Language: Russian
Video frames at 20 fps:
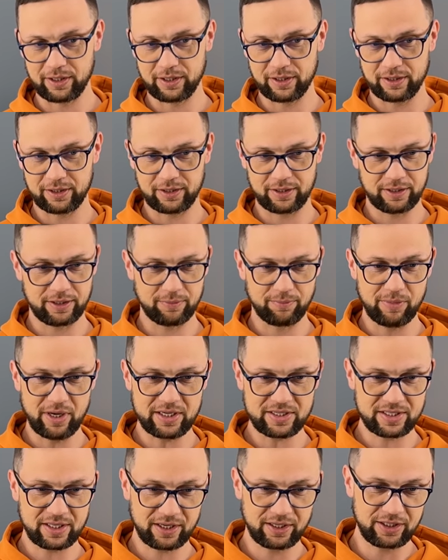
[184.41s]
Э,
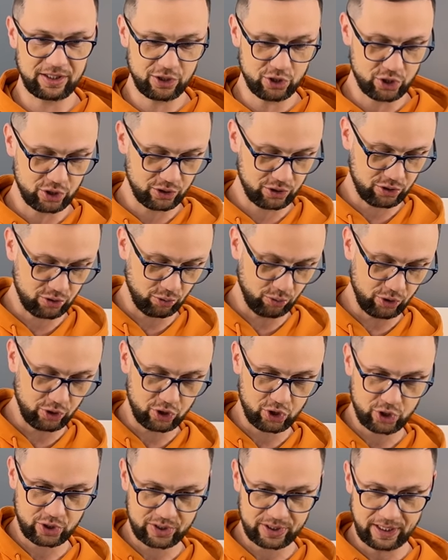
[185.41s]
Master Edition стоит
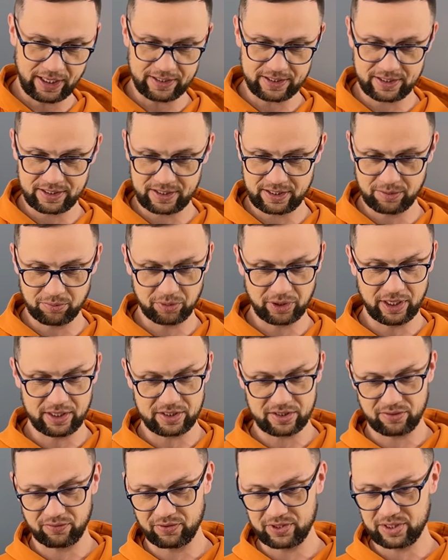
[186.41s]
16,
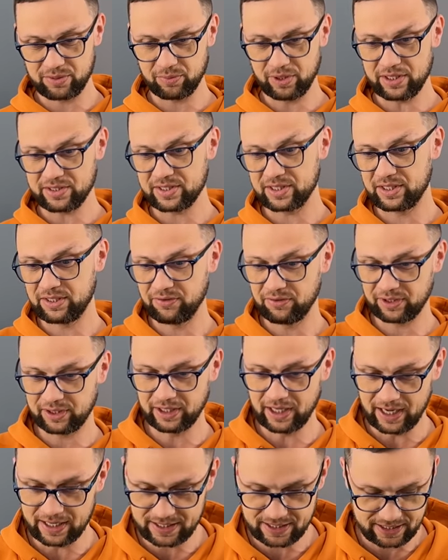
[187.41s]
17, 18,
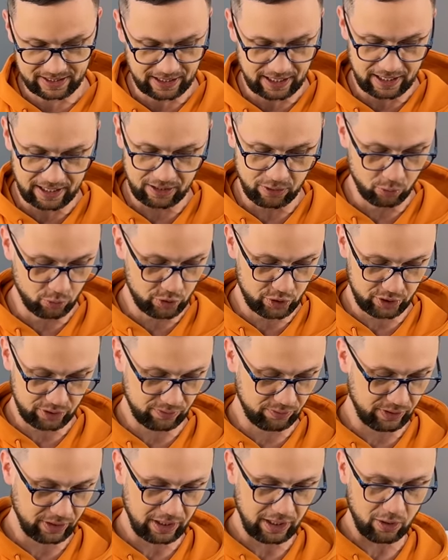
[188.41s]
19 на Али,
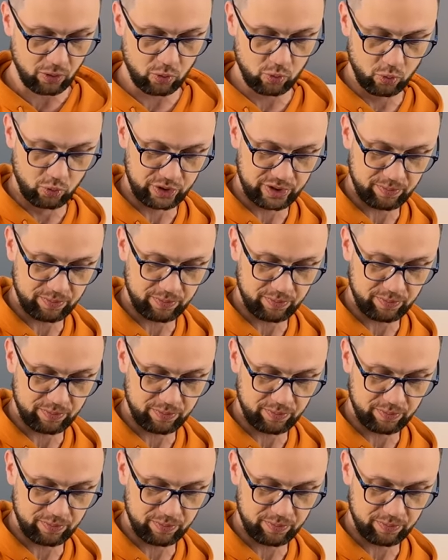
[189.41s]
учитывая, как курс